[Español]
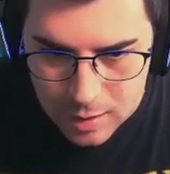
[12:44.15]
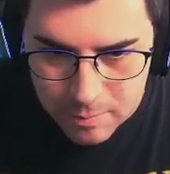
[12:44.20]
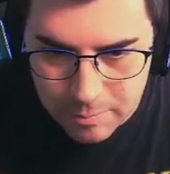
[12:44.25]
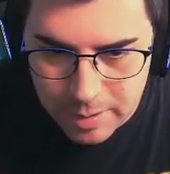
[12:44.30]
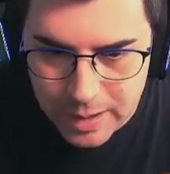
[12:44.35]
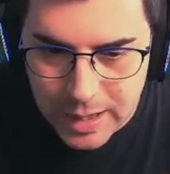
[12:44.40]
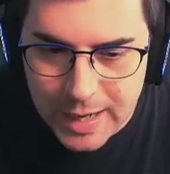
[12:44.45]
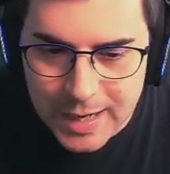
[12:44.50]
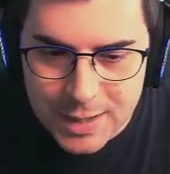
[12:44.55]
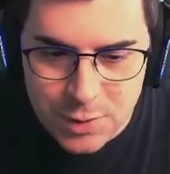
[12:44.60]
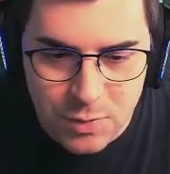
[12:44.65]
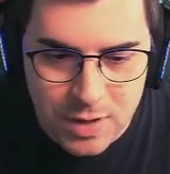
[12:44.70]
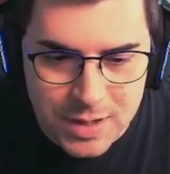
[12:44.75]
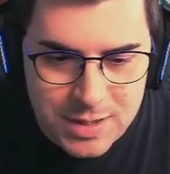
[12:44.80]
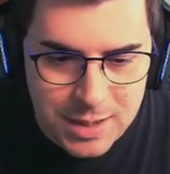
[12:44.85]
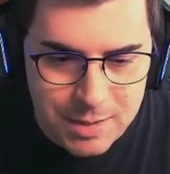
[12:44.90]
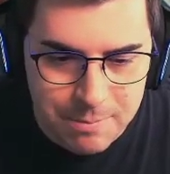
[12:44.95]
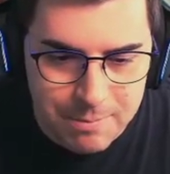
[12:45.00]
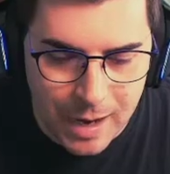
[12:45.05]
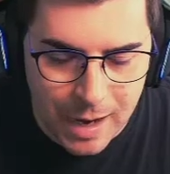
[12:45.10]
Brianna es una
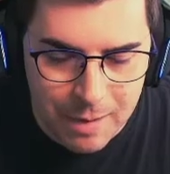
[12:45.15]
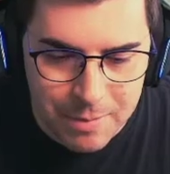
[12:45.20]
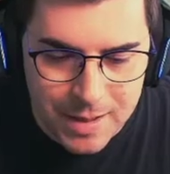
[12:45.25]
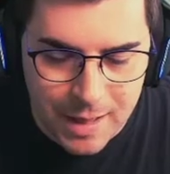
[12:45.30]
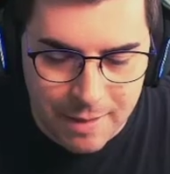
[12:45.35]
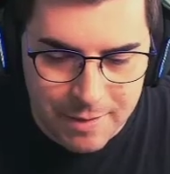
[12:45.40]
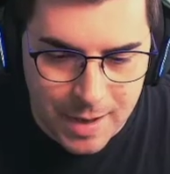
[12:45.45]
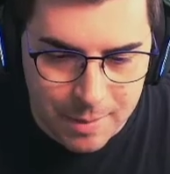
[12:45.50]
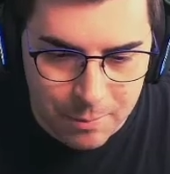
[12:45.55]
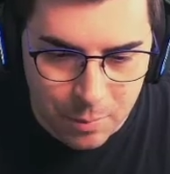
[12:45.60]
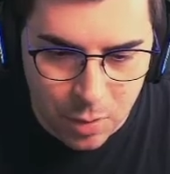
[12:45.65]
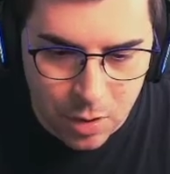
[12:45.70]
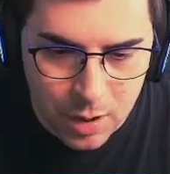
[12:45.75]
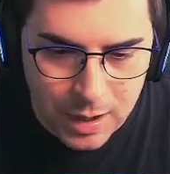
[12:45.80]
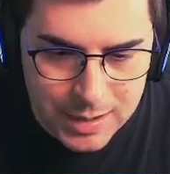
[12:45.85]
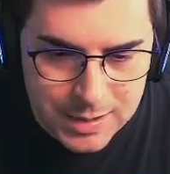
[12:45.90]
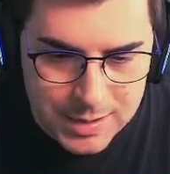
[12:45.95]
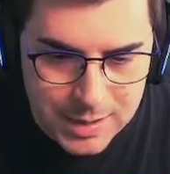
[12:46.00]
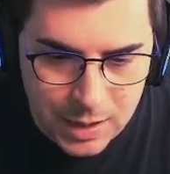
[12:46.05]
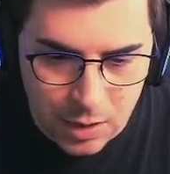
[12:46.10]
sim ávida de amor,
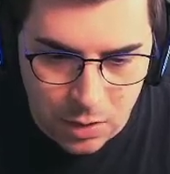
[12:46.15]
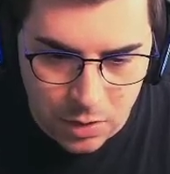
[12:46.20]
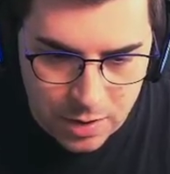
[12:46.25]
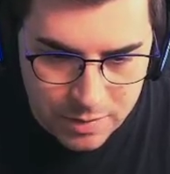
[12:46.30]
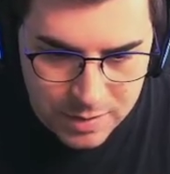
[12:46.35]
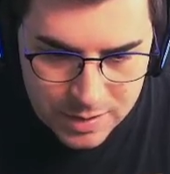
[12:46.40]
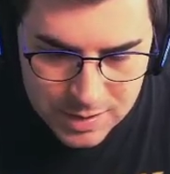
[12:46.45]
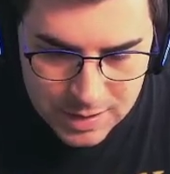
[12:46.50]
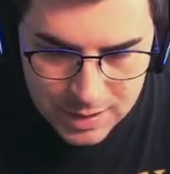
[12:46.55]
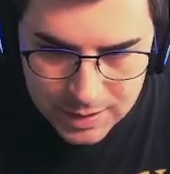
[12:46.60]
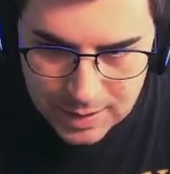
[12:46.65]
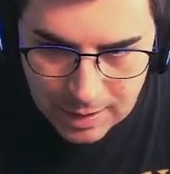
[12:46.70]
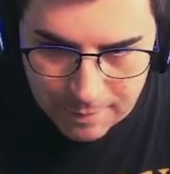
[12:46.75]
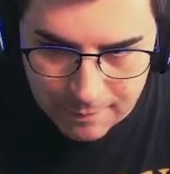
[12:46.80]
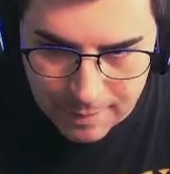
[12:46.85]
así que lo necesita,